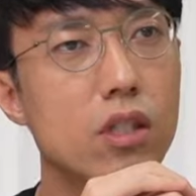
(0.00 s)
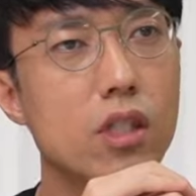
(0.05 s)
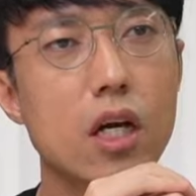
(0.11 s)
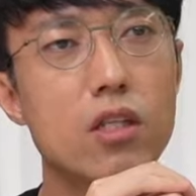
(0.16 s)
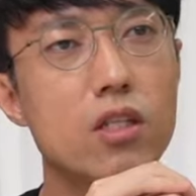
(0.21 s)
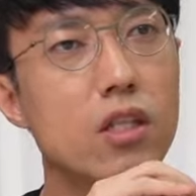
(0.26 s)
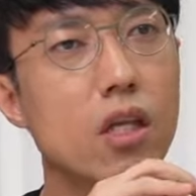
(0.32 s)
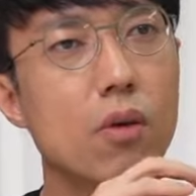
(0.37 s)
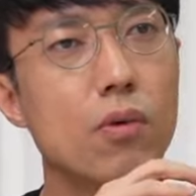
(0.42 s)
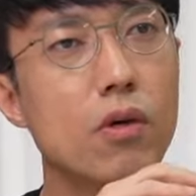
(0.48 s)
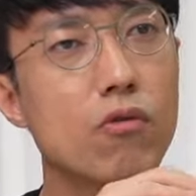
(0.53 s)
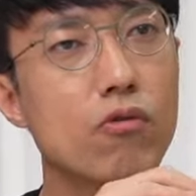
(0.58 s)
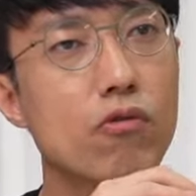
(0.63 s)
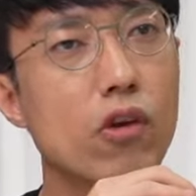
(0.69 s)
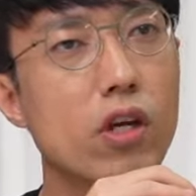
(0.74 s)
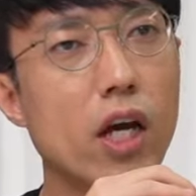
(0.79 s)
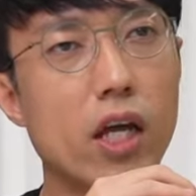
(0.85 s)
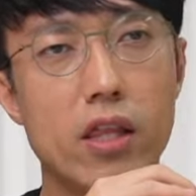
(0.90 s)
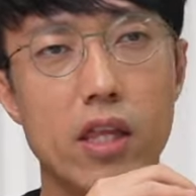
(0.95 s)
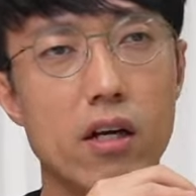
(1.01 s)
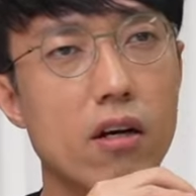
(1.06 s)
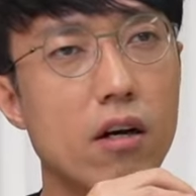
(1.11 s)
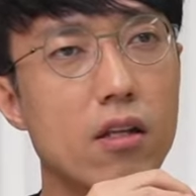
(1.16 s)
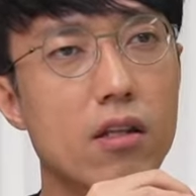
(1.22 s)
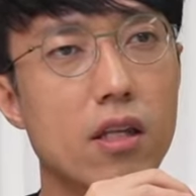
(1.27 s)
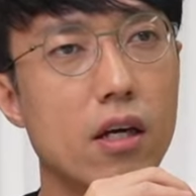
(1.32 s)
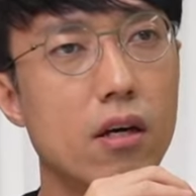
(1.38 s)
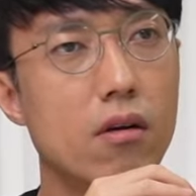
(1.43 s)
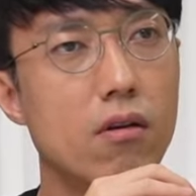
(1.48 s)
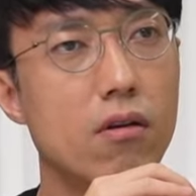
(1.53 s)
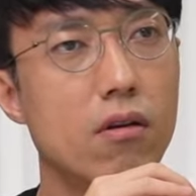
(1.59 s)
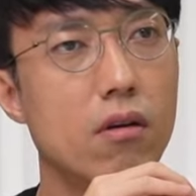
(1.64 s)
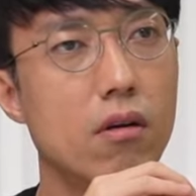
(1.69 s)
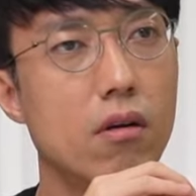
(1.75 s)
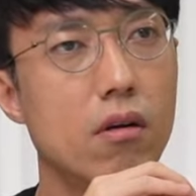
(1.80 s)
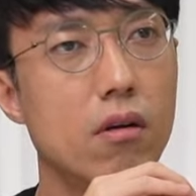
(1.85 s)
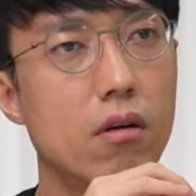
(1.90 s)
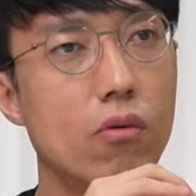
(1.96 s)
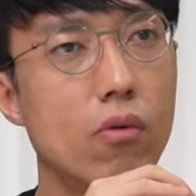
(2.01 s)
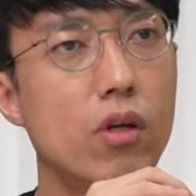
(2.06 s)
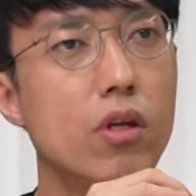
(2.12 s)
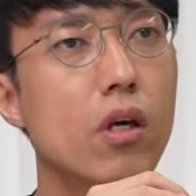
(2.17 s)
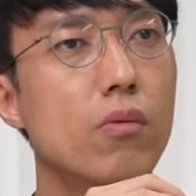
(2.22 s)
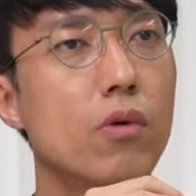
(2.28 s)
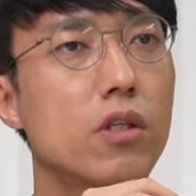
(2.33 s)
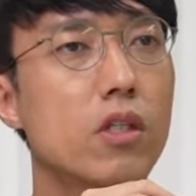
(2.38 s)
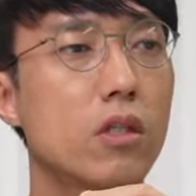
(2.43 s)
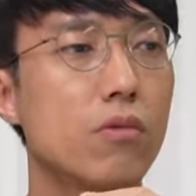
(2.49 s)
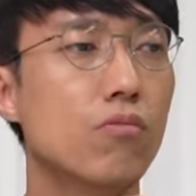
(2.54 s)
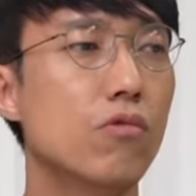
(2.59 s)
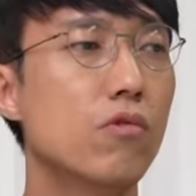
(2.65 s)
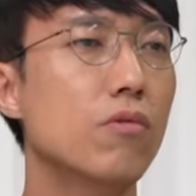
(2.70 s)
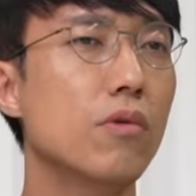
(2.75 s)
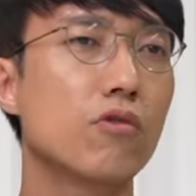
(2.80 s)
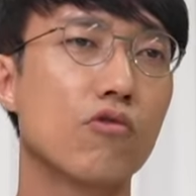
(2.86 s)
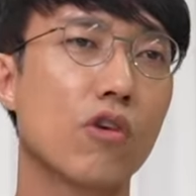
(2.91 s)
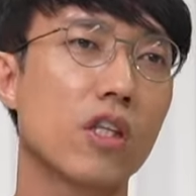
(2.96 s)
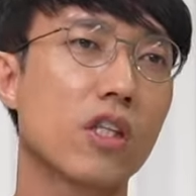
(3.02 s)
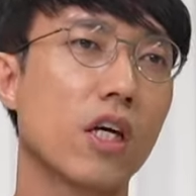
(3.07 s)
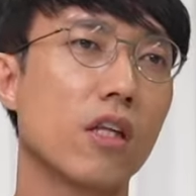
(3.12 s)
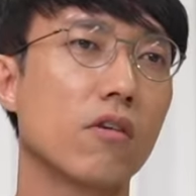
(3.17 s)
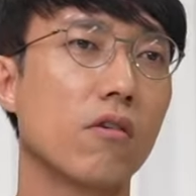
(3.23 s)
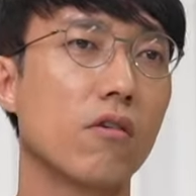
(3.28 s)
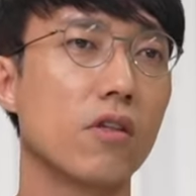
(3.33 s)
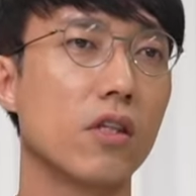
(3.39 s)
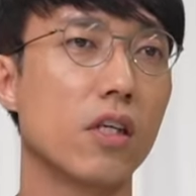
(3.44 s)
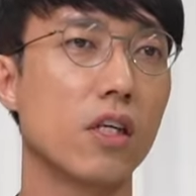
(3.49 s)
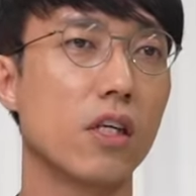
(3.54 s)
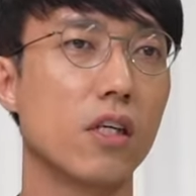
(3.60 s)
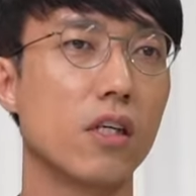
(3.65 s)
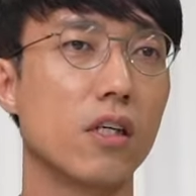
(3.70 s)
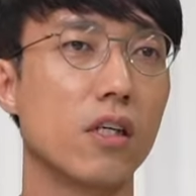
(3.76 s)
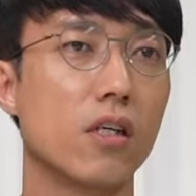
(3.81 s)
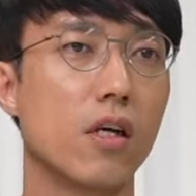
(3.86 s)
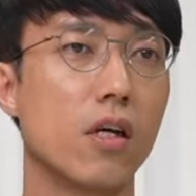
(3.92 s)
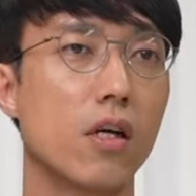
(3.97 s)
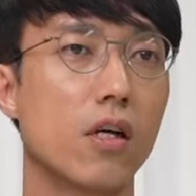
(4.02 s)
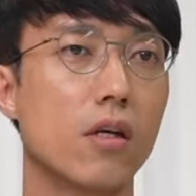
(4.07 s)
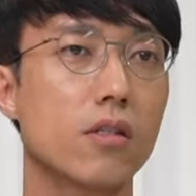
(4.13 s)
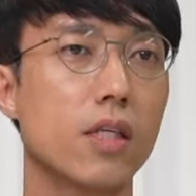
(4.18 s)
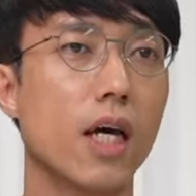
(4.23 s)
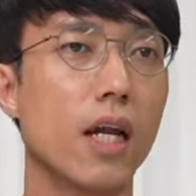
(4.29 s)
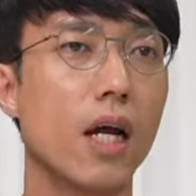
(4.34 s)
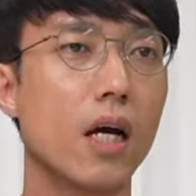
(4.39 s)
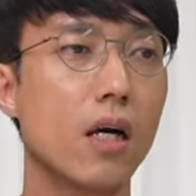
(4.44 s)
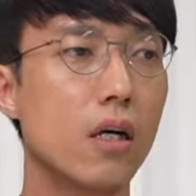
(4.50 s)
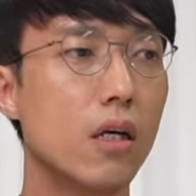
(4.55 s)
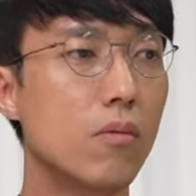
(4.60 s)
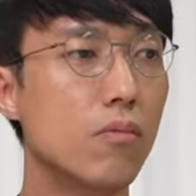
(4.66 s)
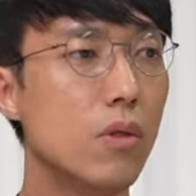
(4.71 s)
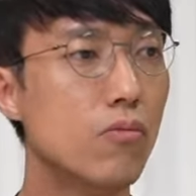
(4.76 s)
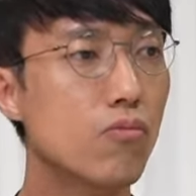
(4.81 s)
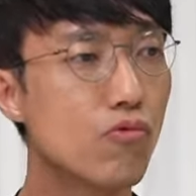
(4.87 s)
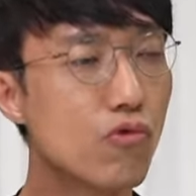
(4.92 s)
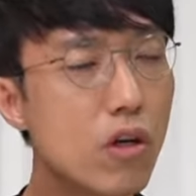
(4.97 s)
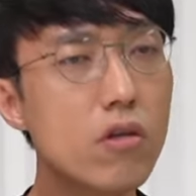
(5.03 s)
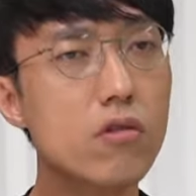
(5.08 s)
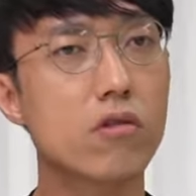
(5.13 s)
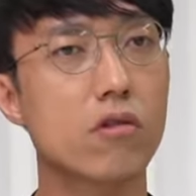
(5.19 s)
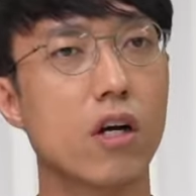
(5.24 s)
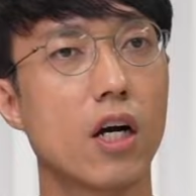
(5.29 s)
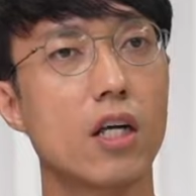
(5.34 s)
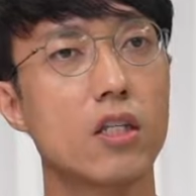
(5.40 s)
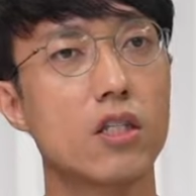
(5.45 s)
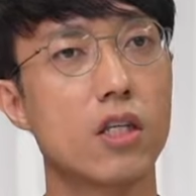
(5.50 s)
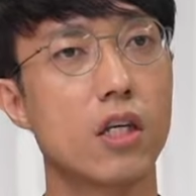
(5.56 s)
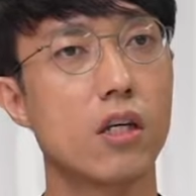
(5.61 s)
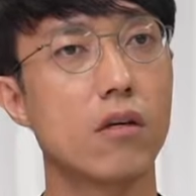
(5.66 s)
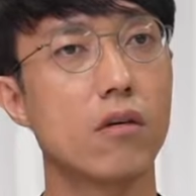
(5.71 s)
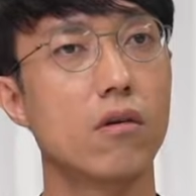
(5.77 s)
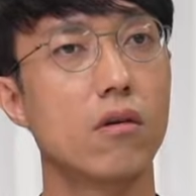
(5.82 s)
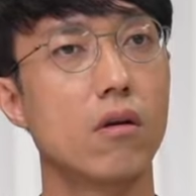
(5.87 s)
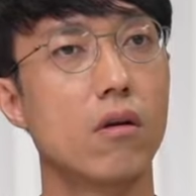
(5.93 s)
시간 지나면 운영이 안 될 것 같아요. 아... 왜냐하면 심부름해 주겠다는 건데 네. 사람이 무조건 들어가야 되잖아요.